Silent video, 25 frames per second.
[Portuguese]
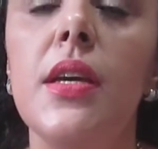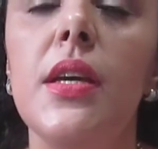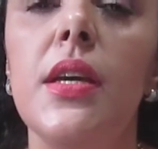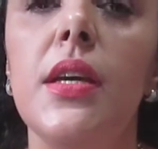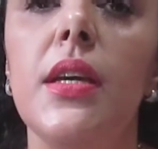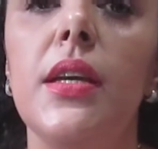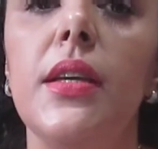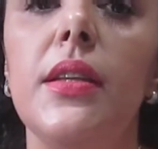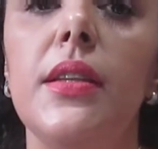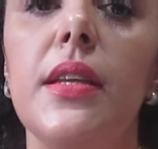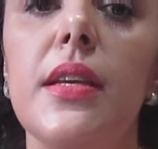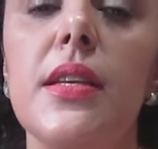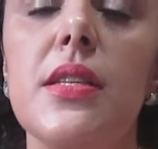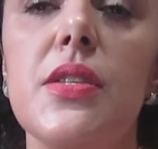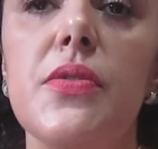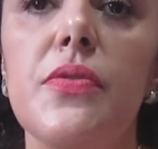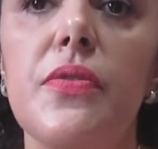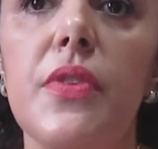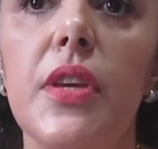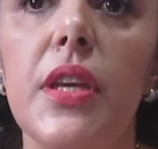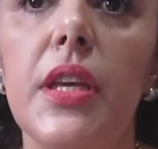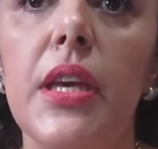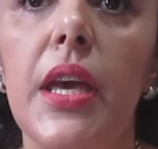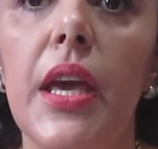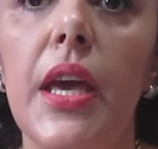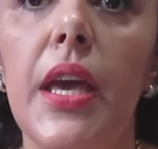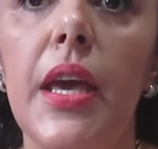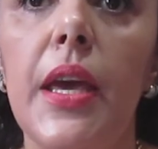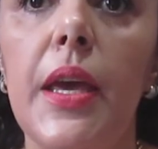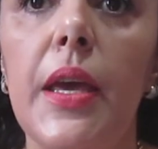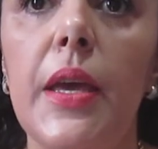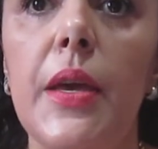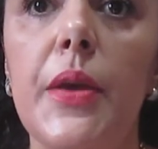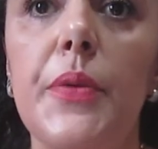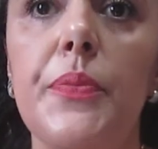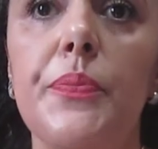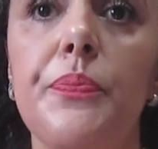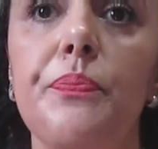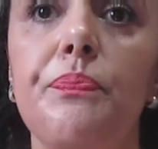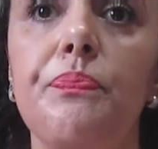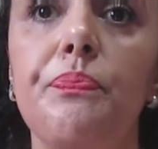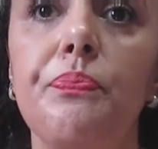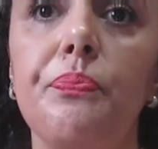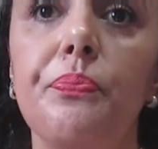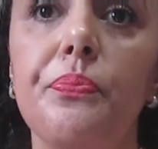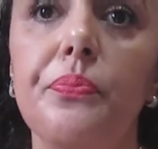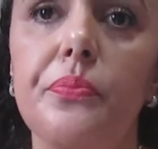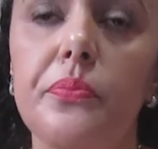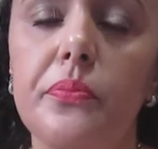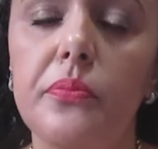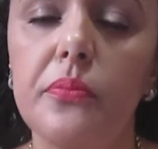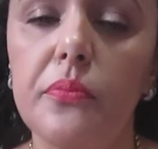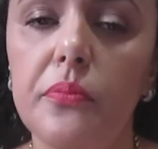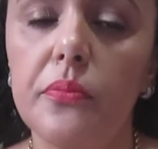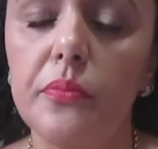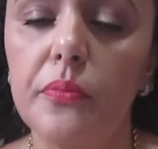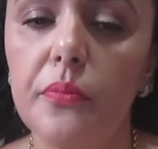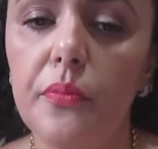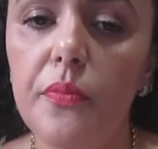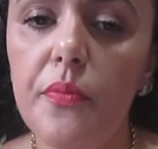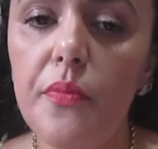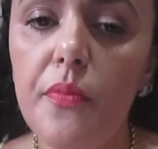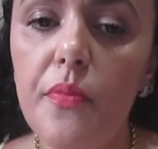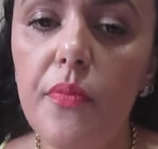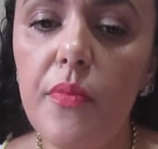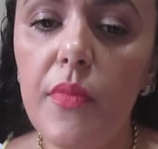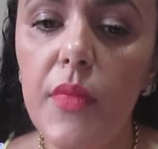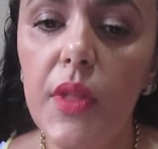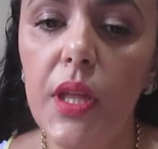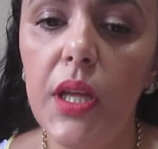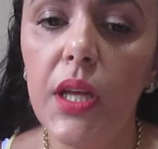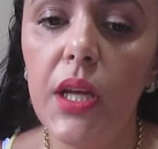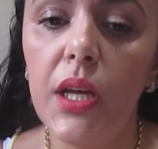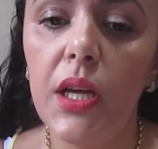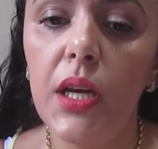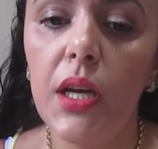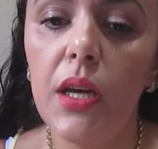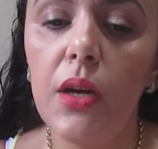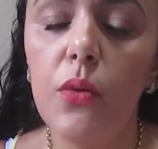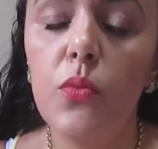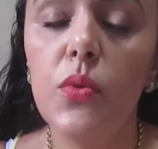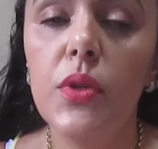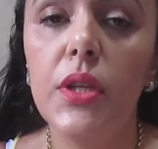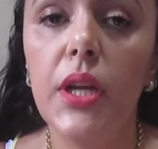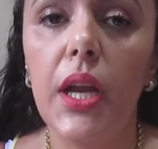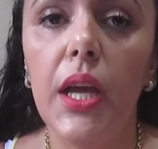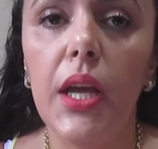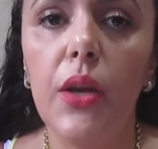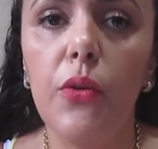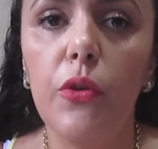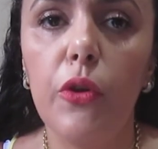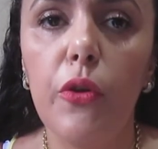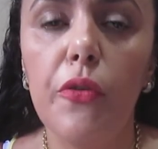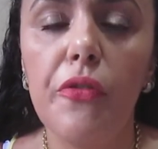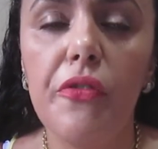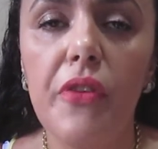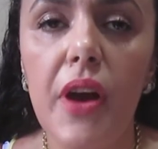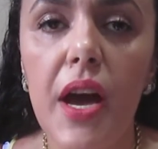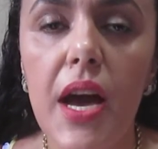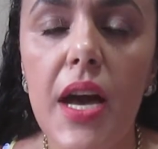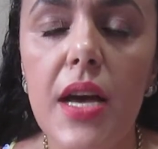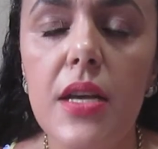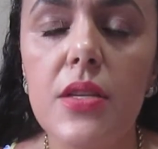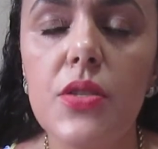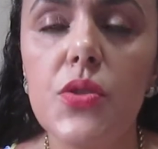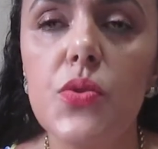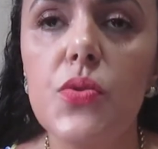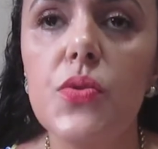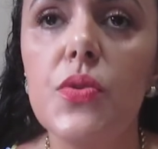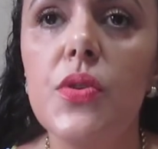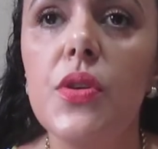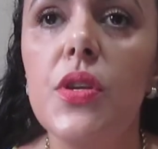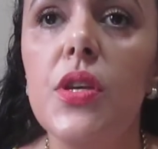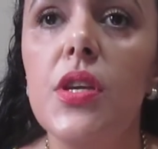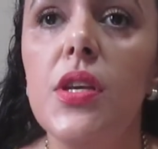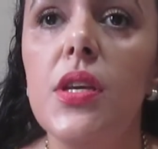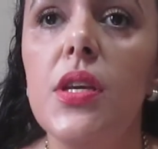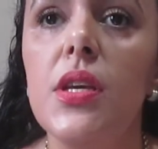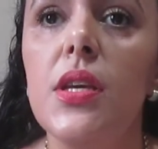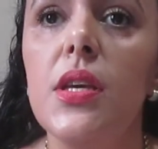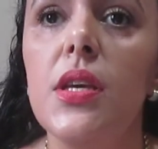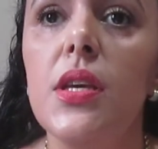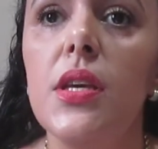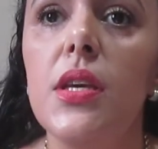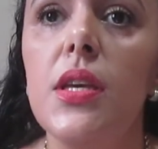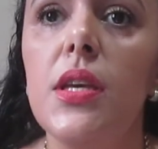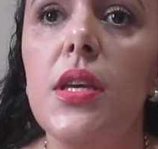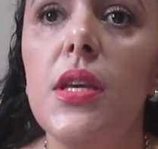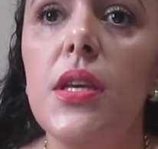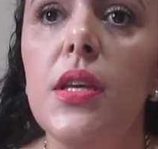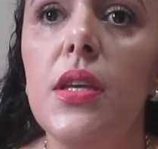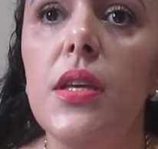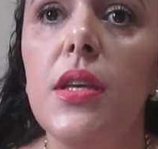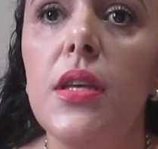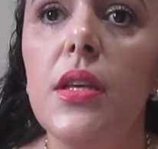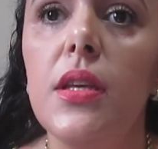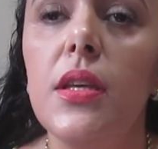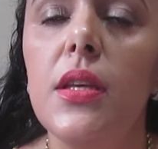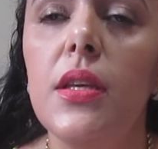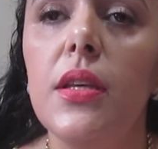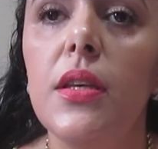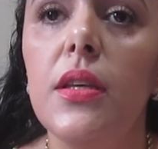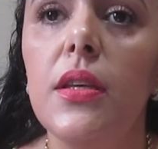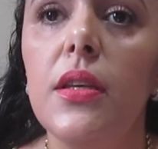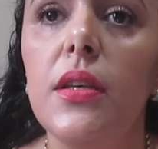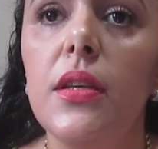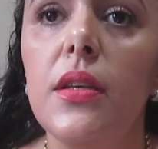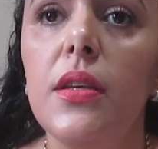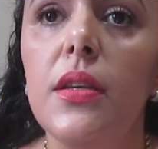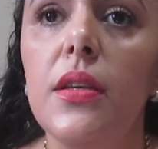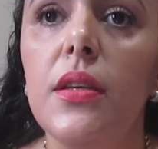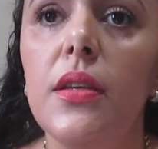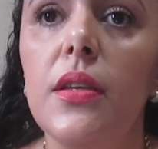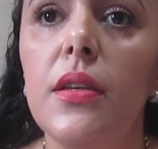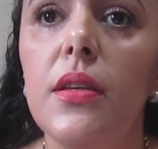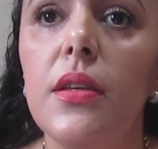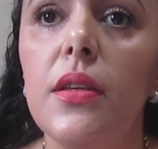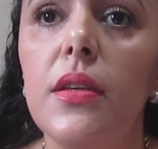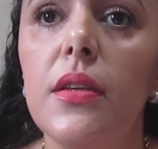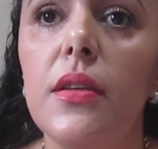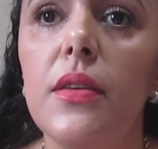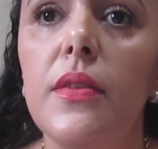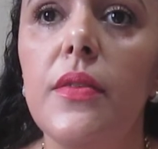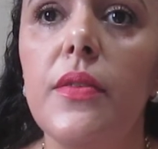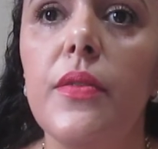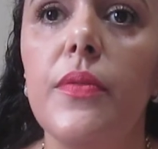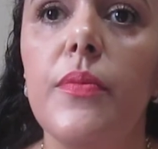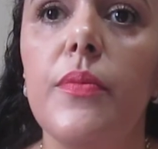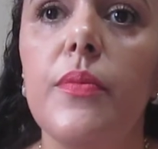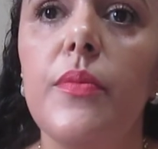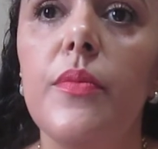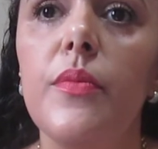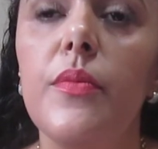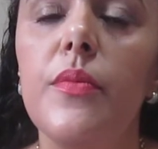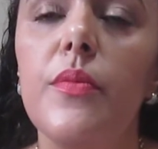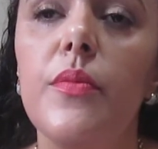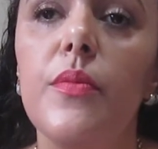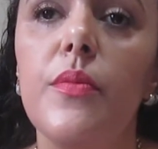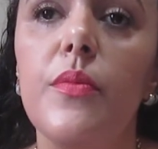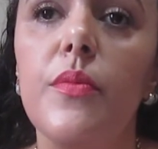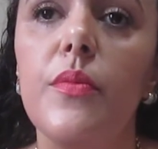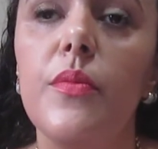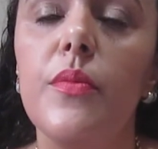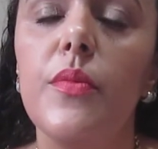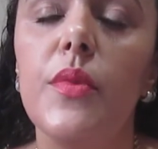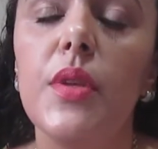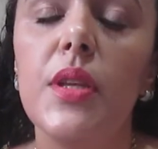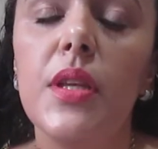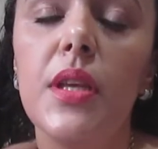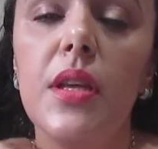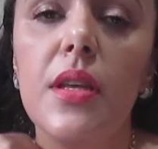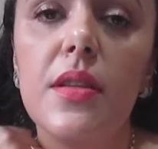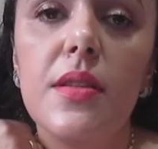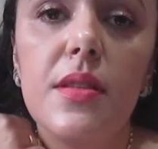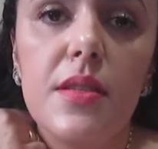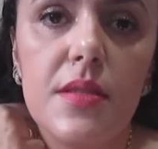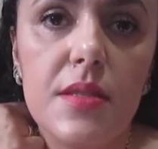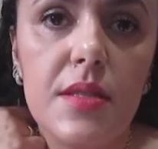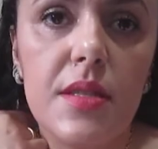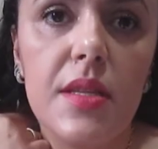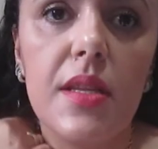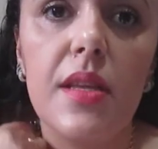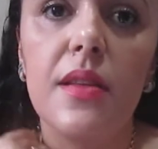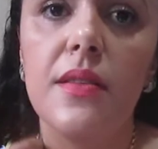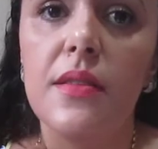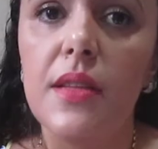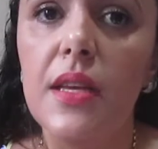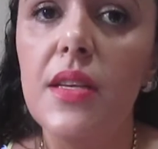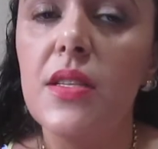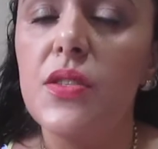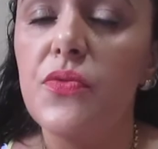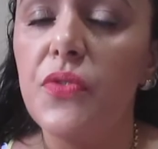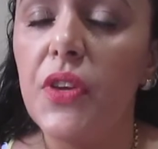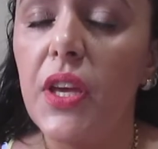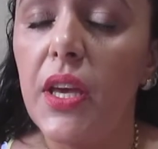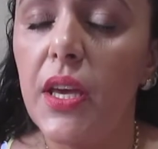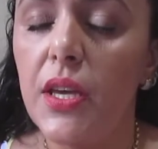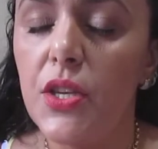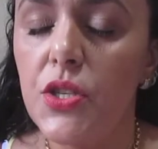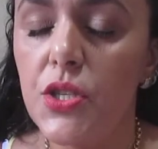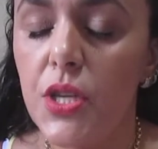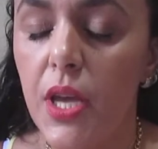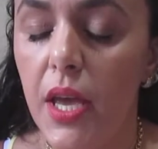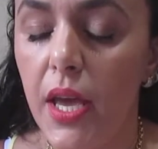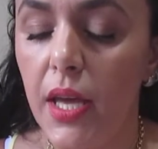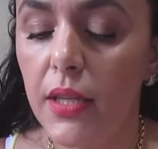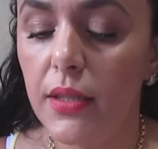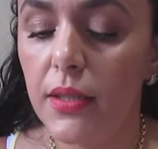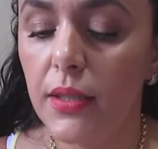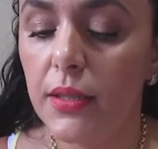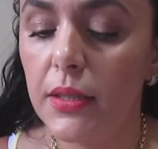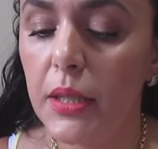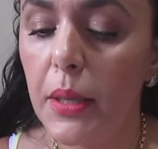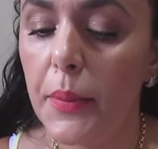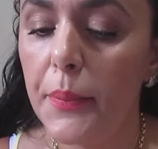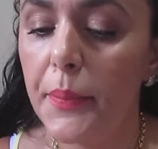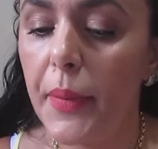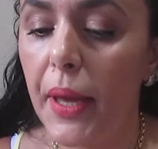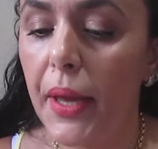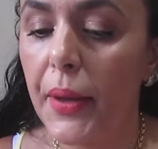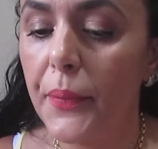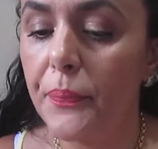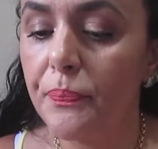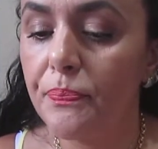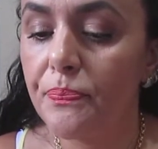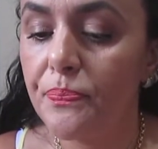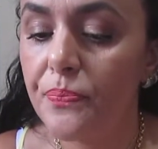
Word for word: Intensifiquei uh, o treino que eu faço e, e intensifiquei a dieta também.